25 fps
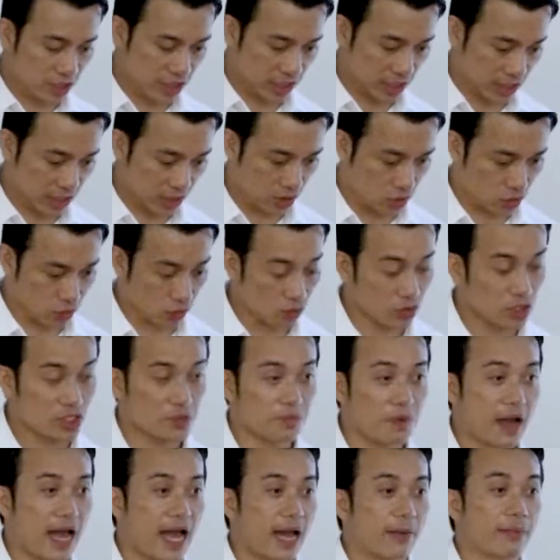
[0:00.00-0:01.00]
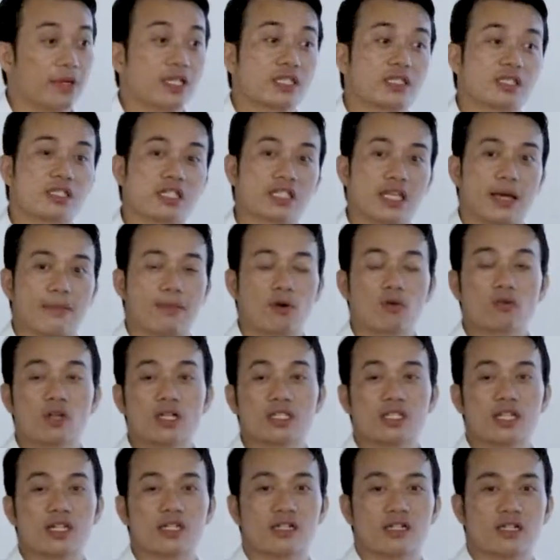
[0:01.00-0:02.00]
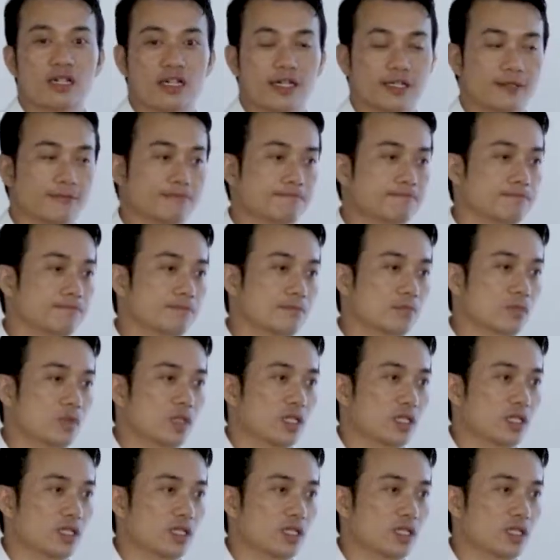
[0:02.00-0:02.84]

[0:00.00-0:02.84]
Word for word: có một chị à, chủ spa mình tiện thể không nhắc tên ở đây